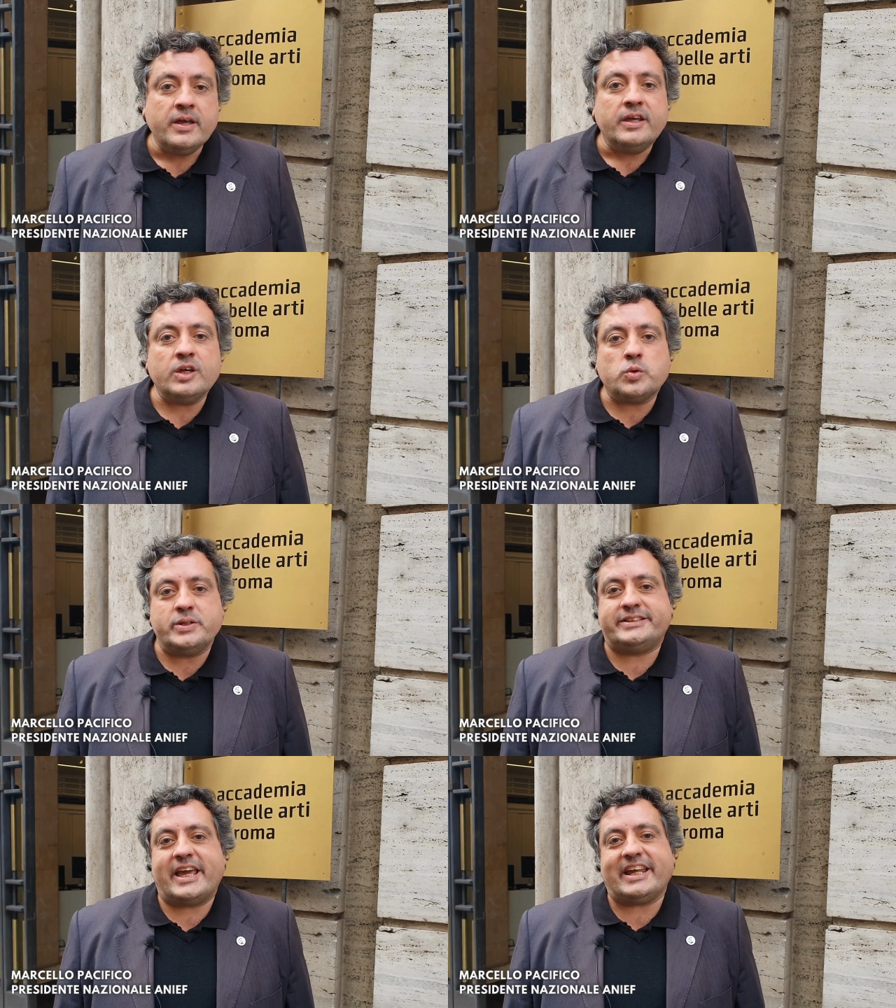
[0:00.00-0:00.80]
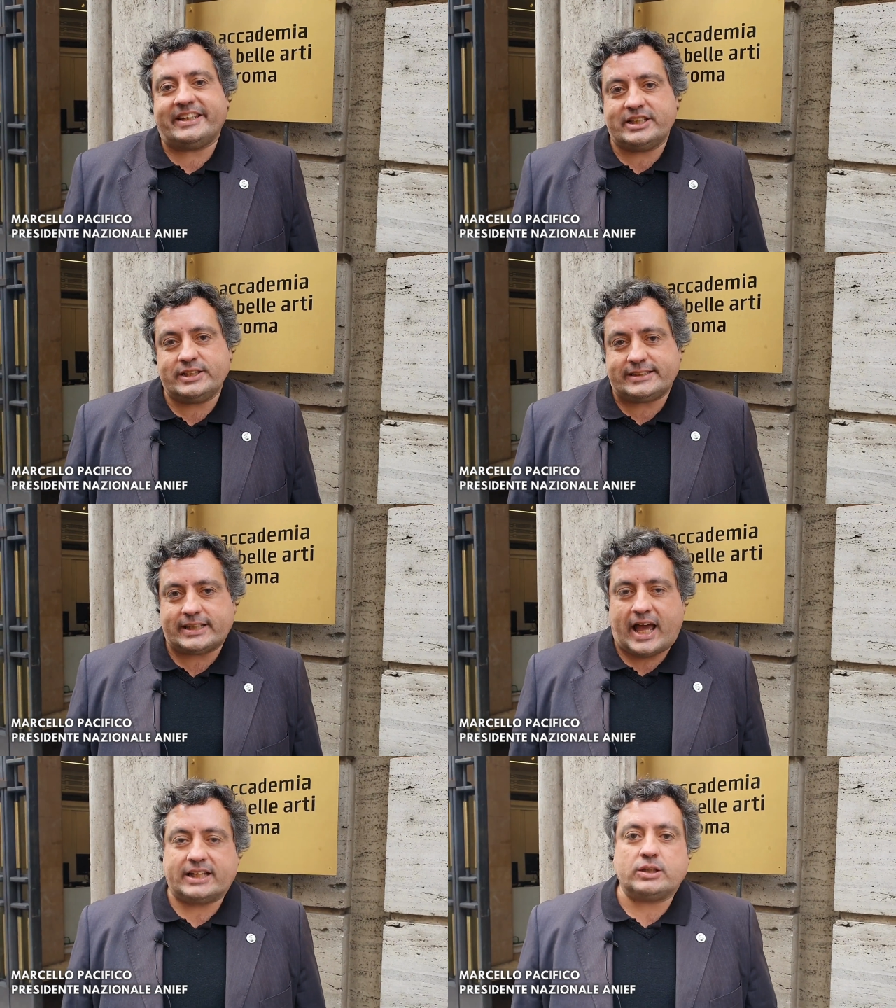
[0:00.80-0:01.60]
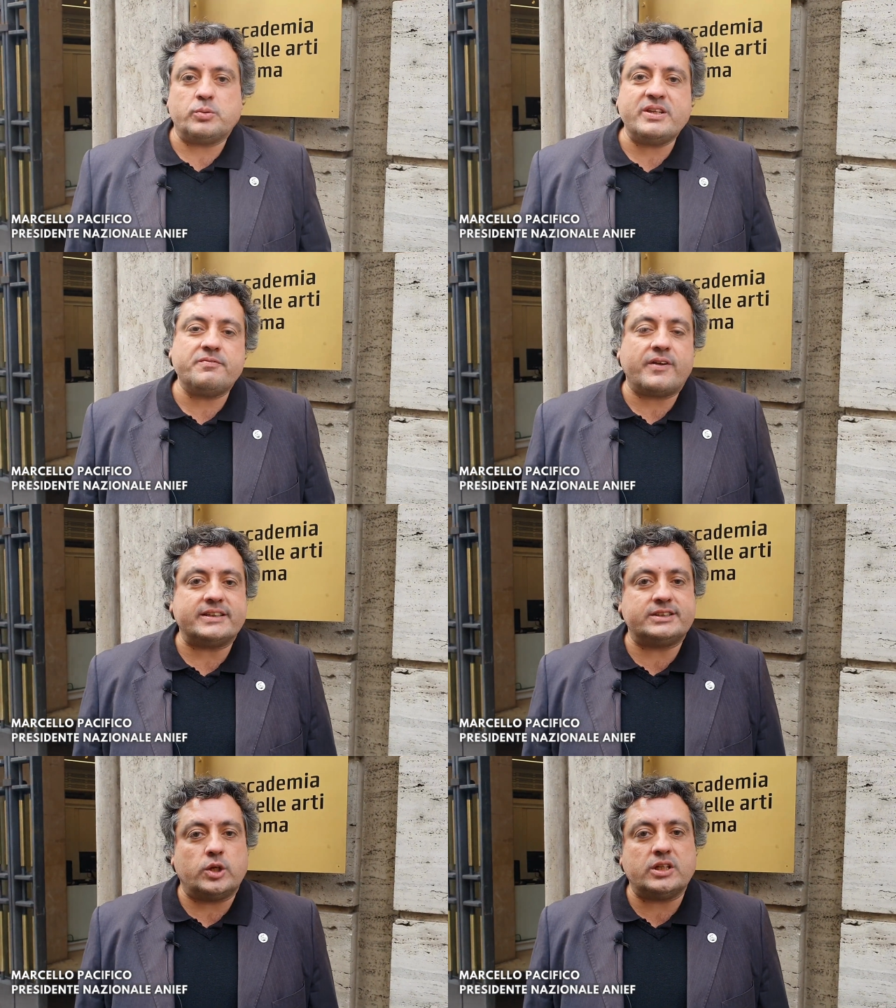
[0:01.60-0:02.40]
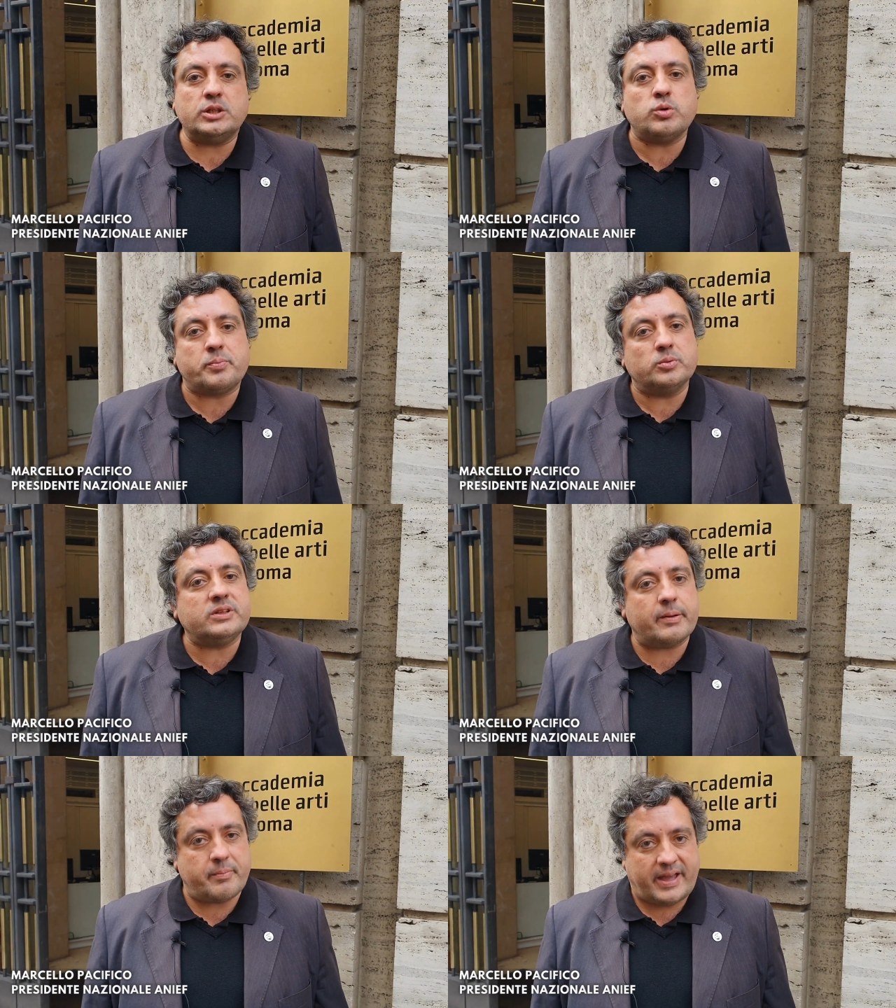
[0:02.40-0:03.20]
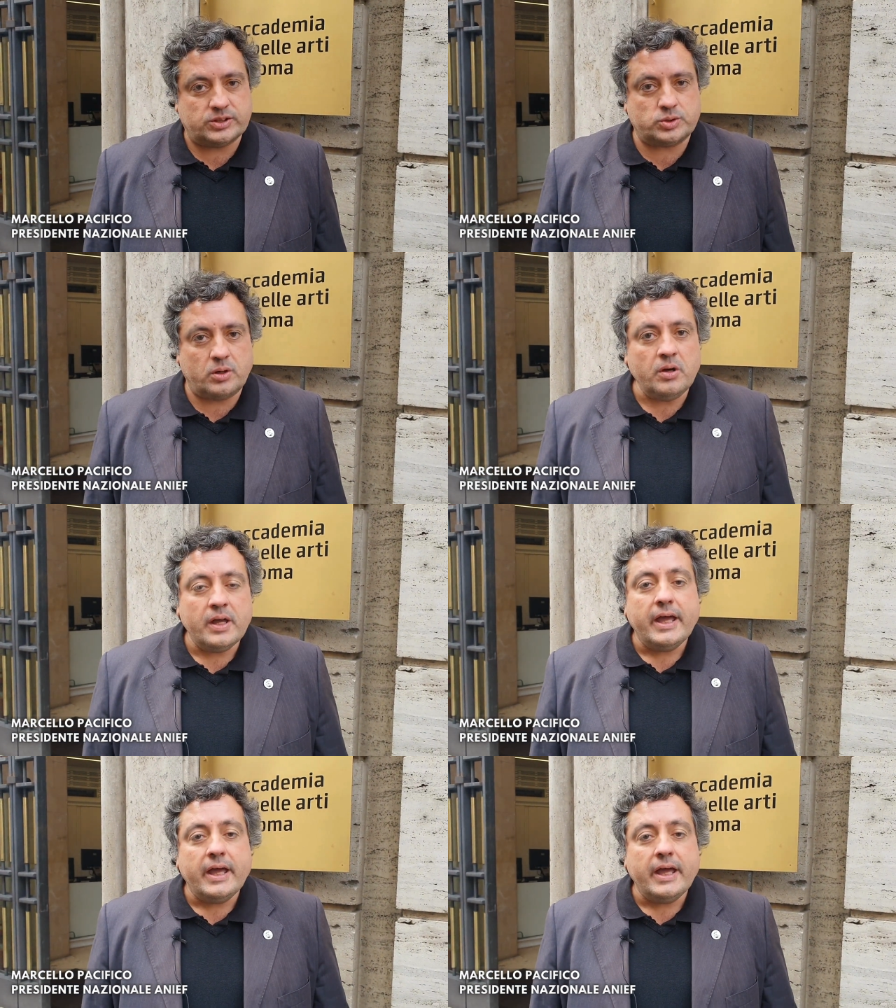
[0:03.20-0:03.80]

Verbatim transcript: in cui si era registrata un'inflazione di 2 punti e mezzo